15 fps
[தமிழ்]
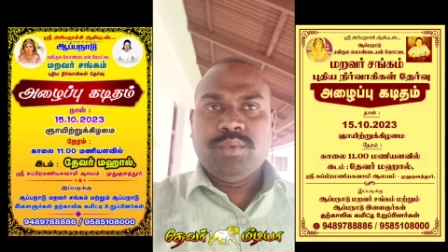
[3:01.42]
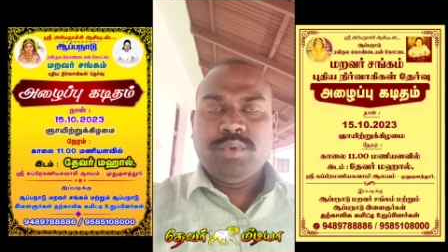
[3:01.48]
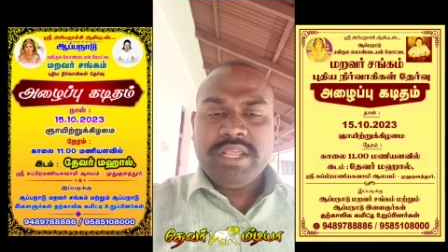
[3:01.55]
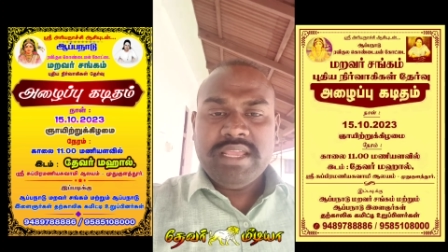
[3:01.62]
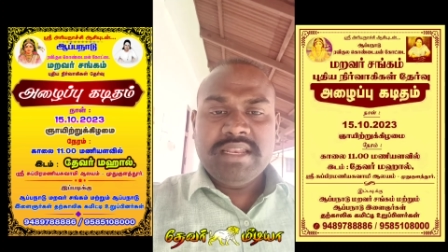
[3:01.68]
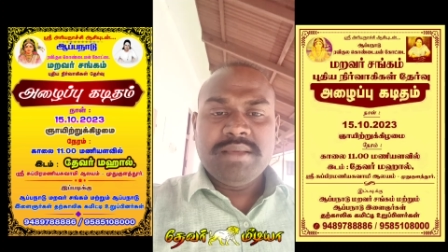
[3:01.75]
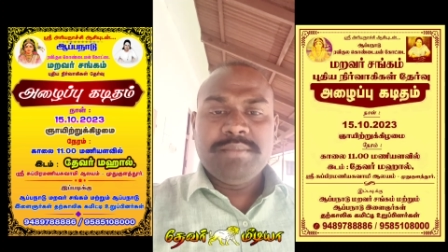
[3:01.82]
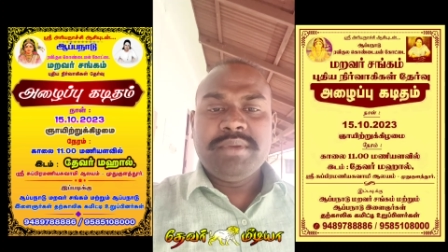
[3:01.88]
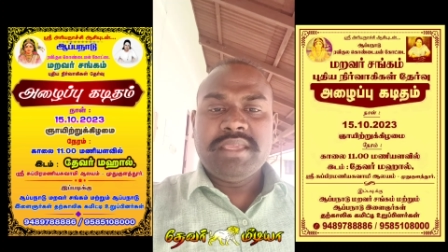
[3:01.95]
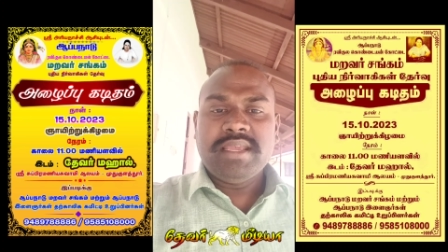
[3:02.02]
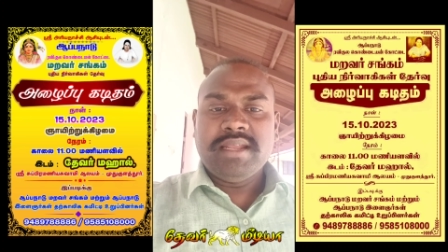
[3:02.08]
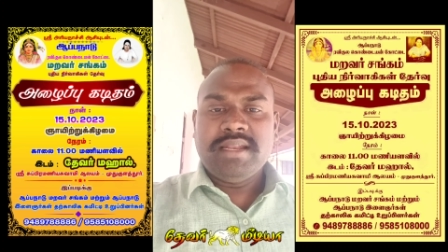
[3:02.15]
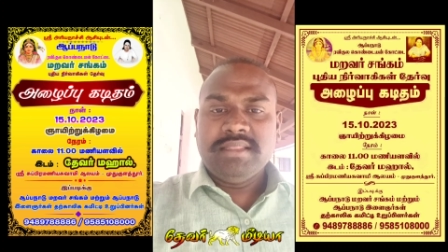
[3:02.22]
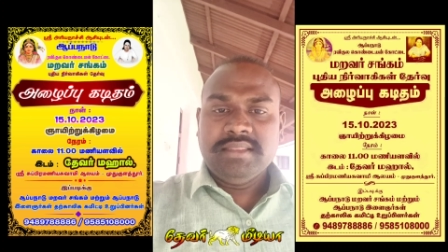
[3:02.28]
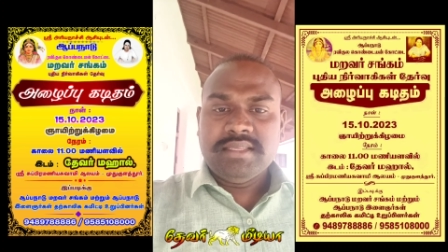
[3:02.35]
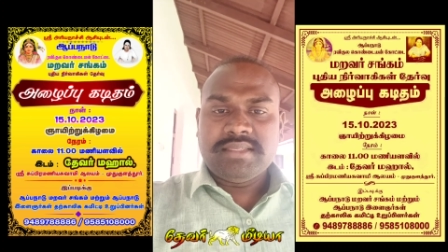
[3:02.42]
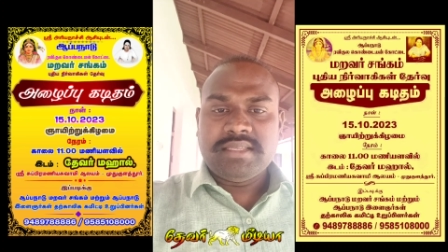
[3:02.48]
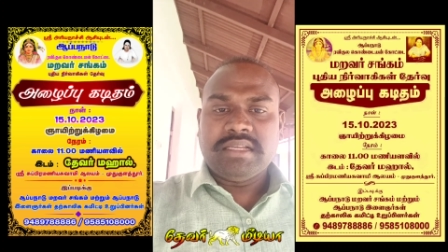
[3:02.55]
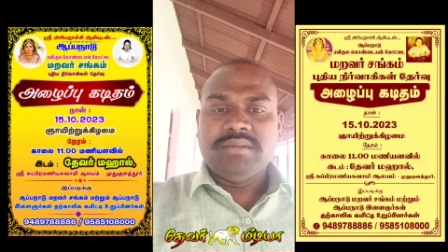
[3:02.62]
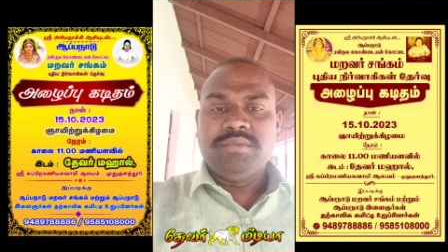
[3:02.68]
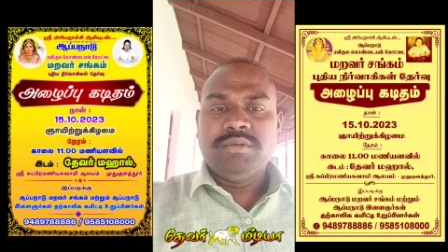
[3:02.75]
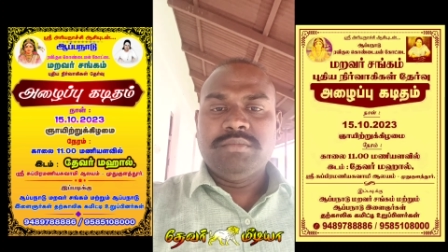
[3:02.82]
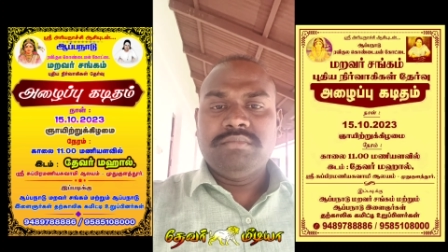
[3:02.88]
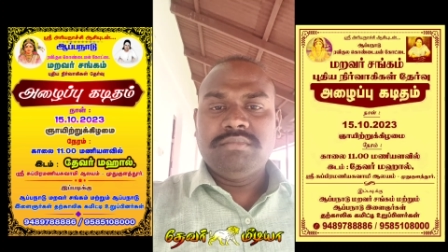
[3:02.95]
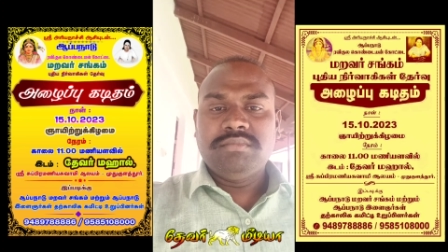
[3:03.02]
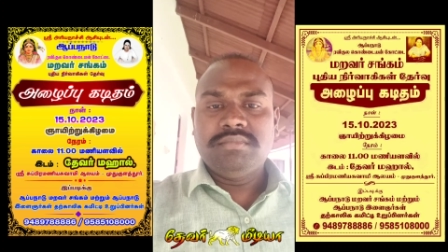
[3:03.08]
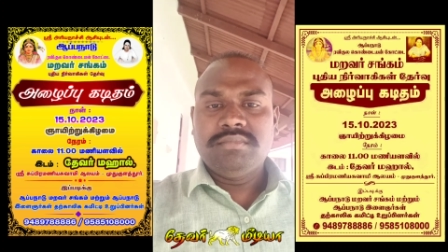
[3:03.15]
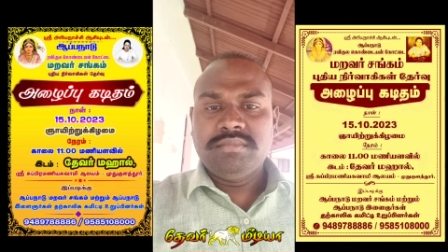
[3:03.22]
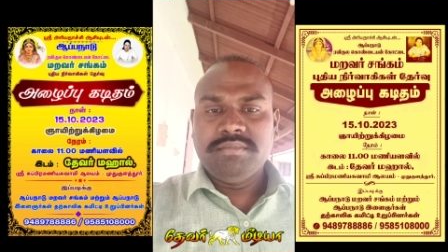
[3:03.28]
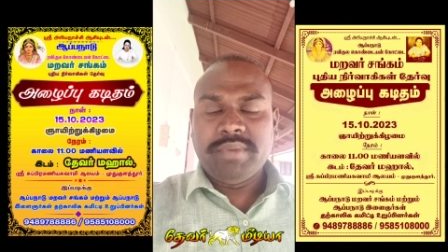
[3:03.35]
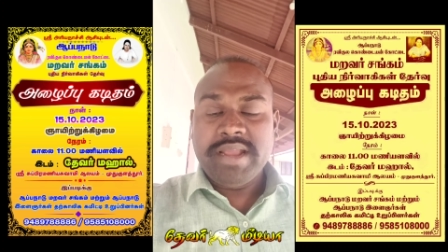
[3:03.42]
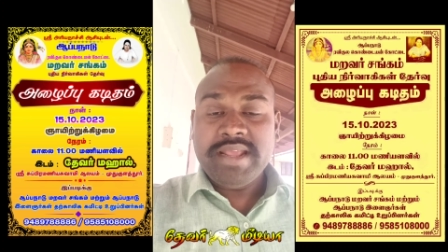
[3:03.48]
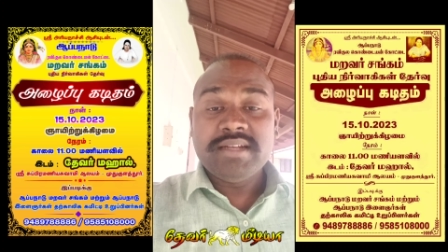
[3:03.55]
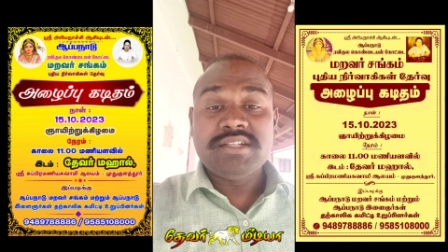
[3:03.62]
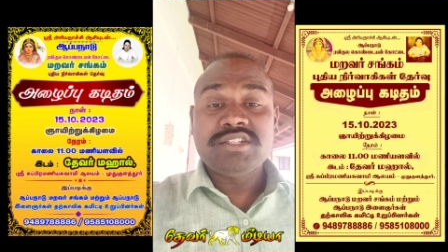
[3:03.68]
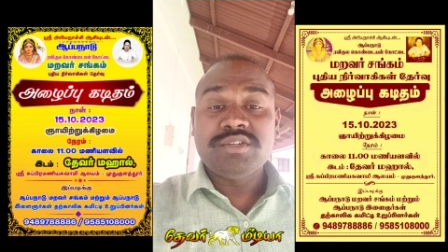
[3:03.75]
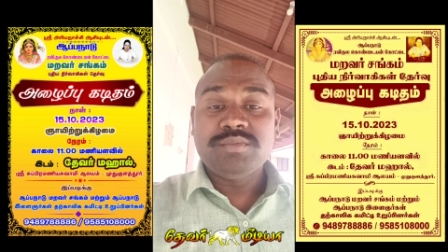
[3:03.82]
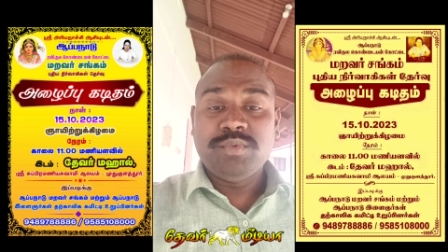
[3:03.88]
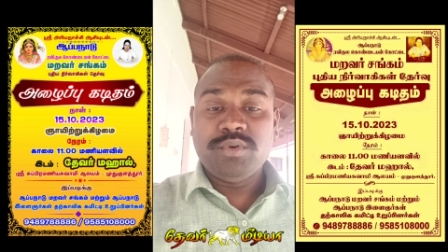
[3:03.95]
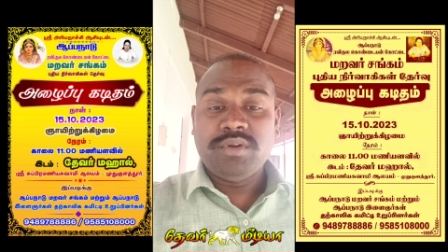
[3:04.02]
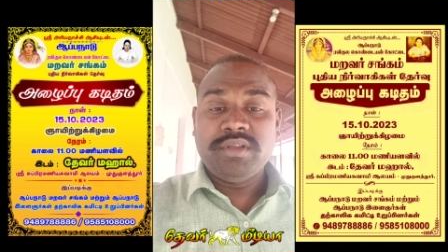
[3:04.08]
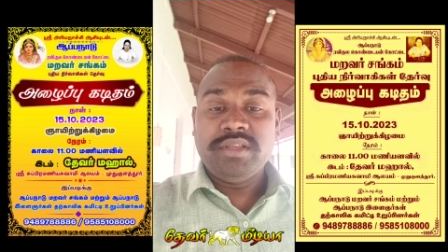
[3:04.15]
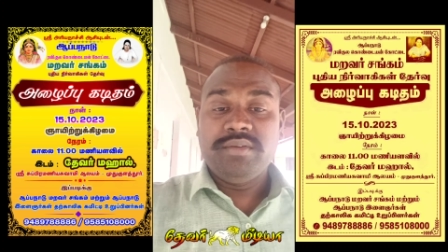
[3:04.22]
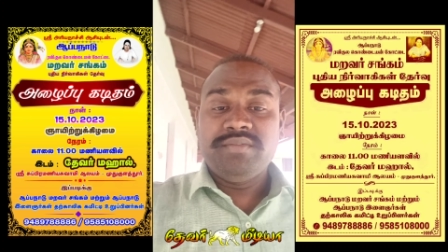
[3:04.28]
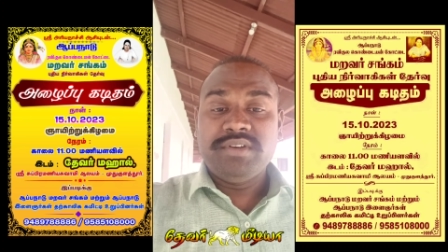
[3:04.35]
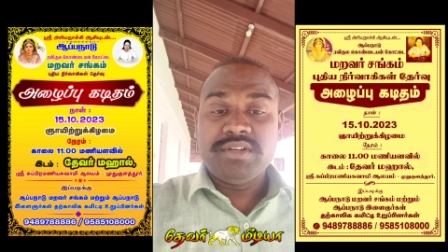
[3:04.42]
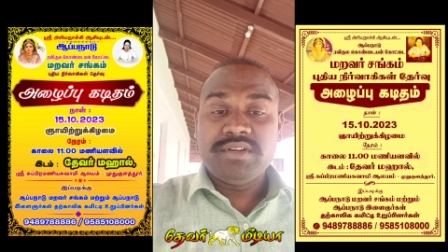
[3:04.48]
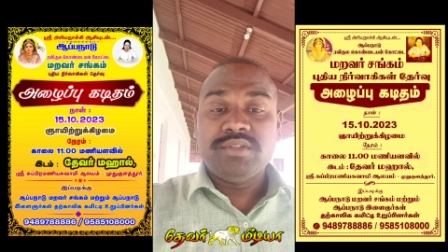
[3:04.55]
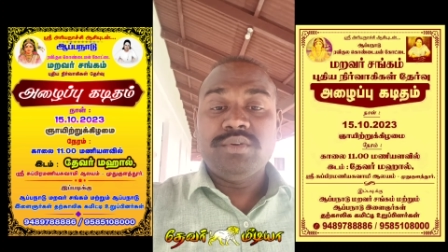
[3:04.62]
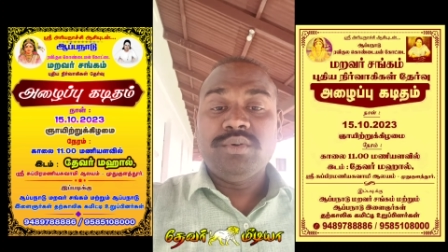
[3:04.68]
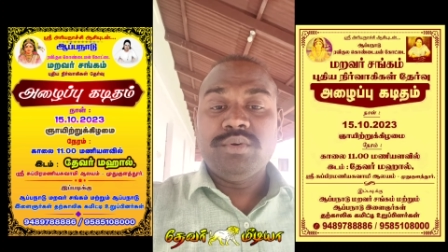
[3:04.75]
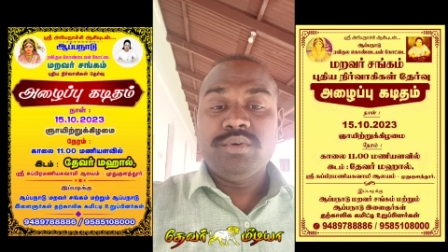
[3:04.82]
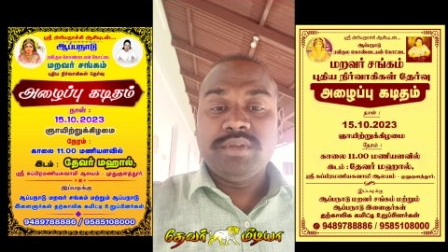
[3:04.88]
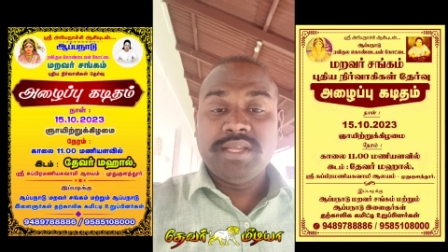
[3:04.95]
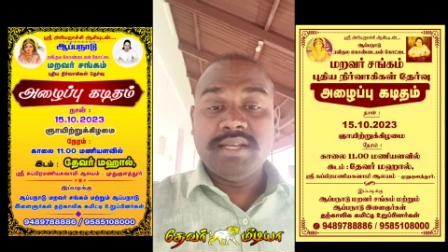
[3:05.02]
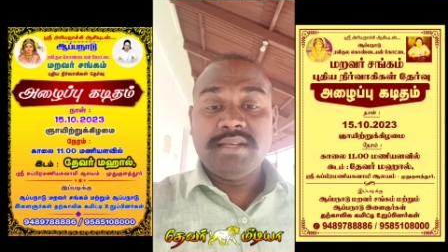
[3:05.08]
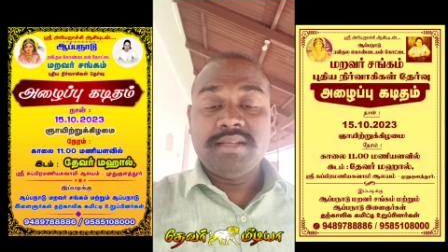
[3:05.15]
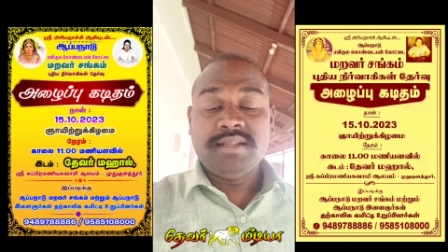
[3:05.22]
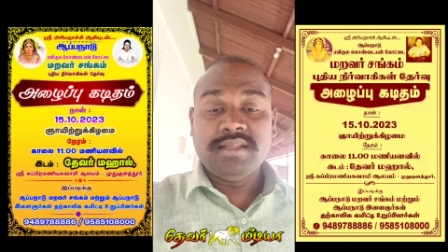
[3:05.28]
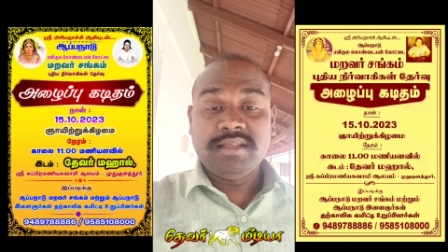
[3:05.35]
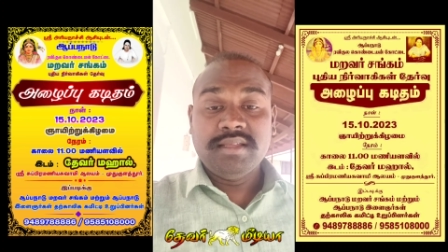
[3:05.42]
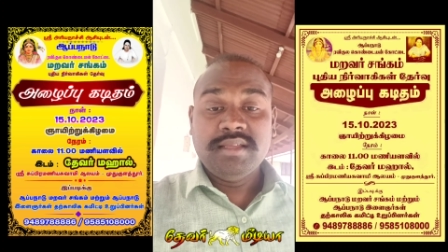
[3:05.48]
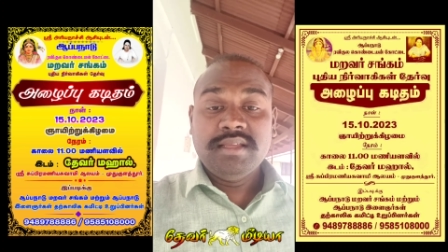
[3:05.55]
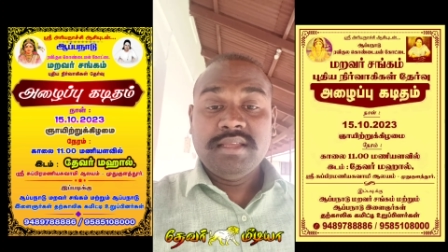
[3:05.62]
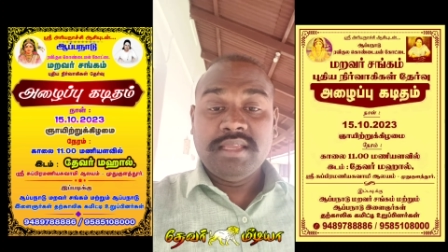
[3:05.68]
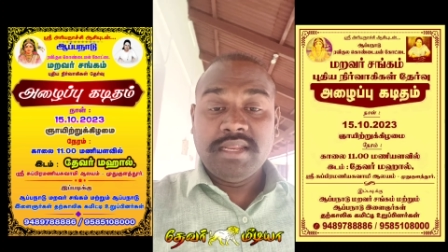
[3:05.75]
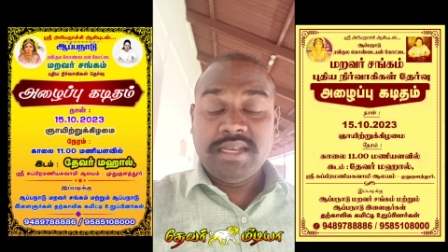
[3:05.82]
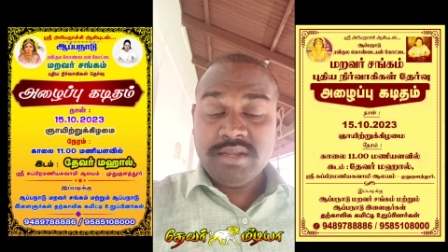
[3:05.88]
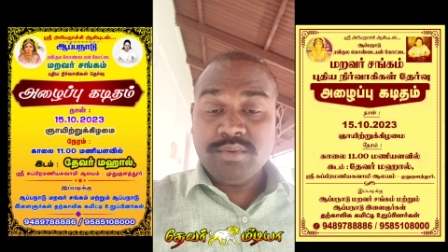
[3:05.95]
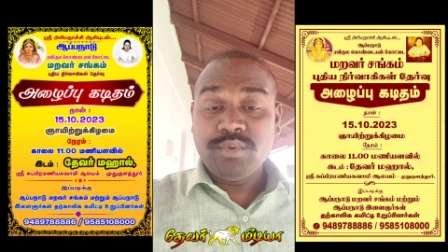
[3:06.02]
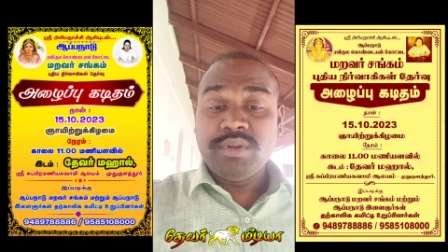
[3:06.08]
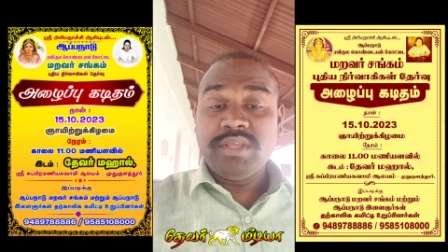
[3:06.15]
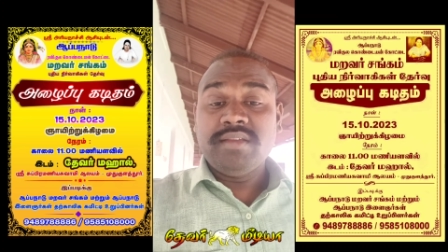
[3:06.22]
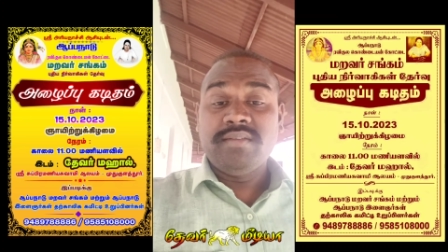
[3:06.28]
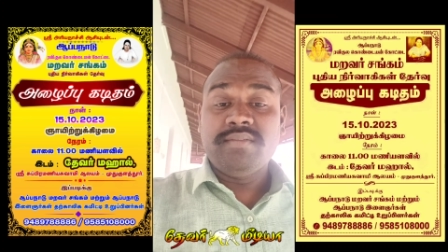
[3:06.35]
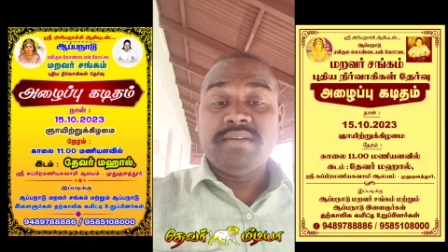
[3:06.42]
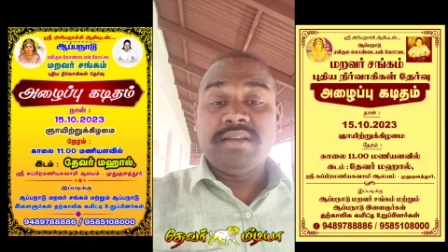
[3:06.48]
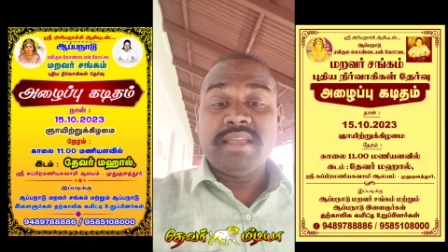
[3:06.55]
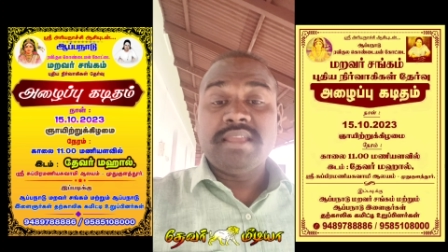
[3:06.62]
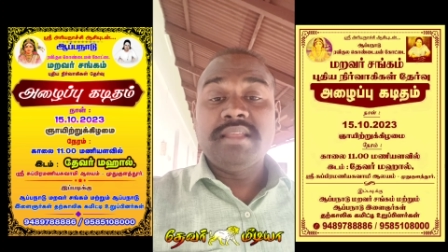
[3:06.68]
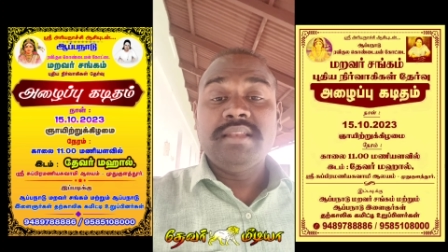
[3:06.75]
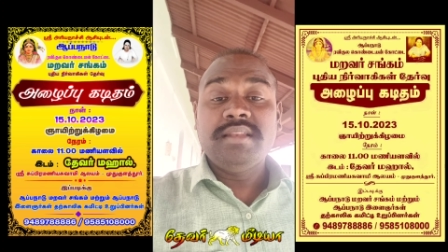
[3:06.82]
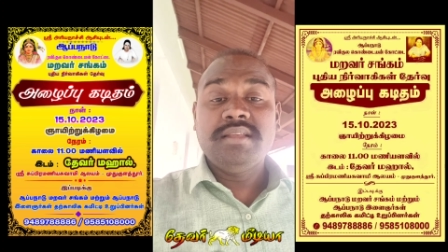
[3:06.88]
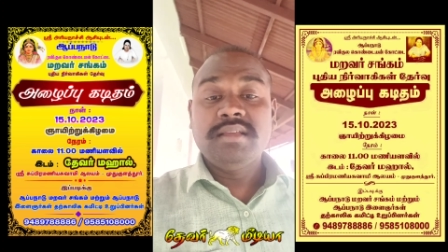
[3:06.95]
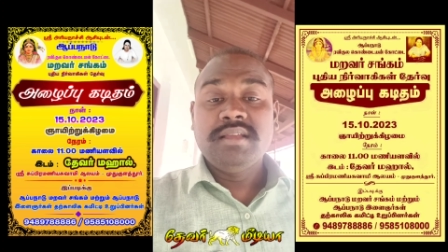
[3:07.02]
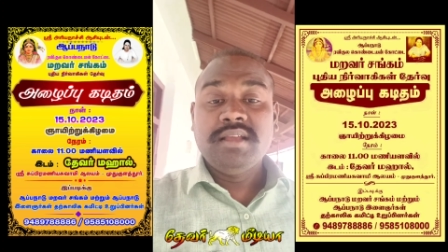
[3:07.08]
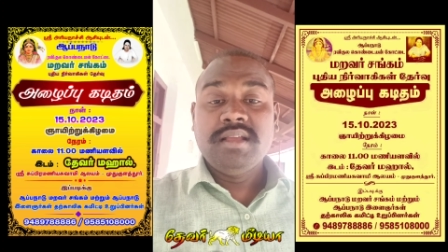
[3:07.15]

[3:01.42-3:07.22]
ஒரே நம்பிக்கையான இந்த சங்கமும் பயனற்று போய் விட்டதோ என்று எண்ணக்கூடிய வகையில்